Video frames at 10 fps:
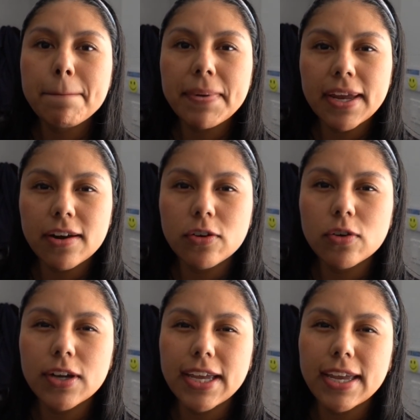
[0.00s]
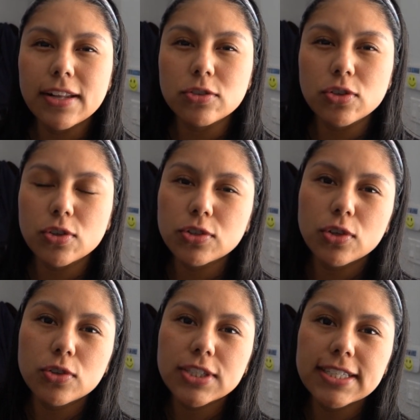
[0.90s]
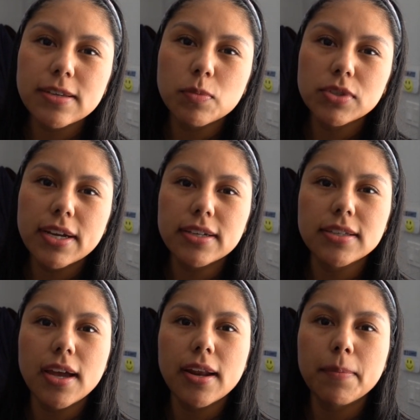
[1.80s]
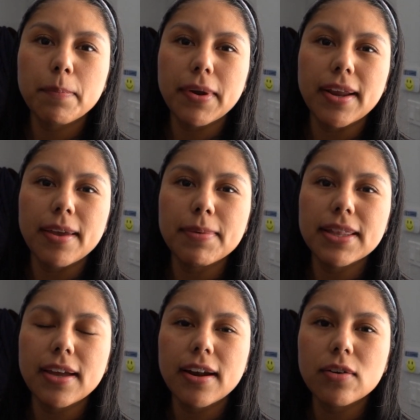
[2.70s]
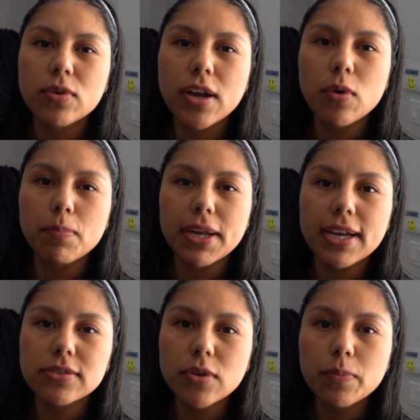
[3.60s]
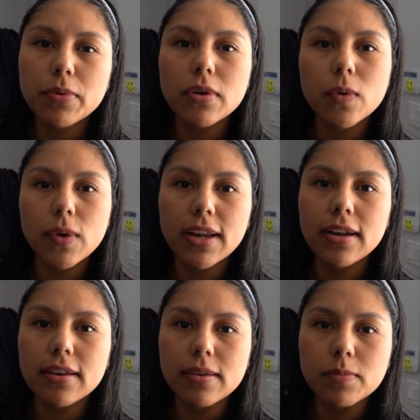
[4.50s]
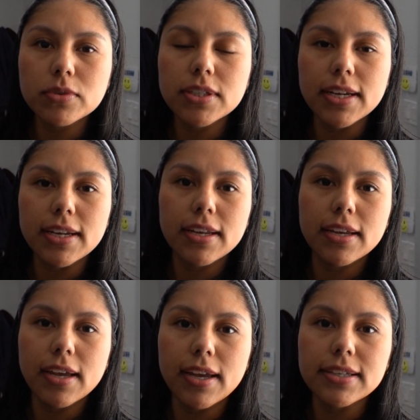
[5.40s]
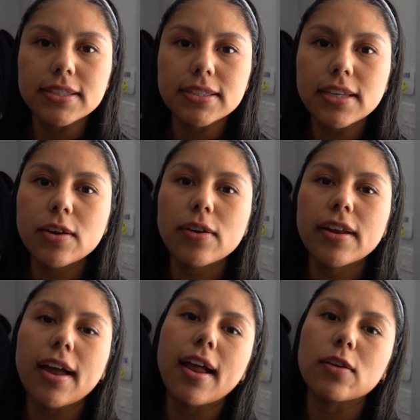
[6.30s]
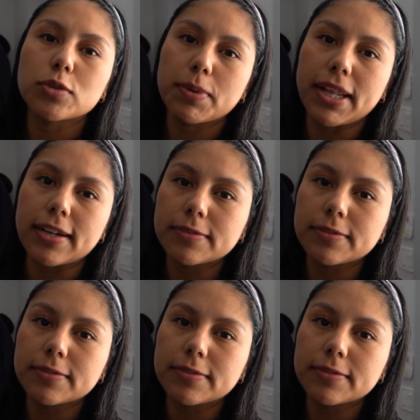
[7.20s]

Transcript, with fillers: pero eh, nosotros no nos quisimos arriesgar para evitar alguna complicación, por lo cual elegimos el asistir al hospital.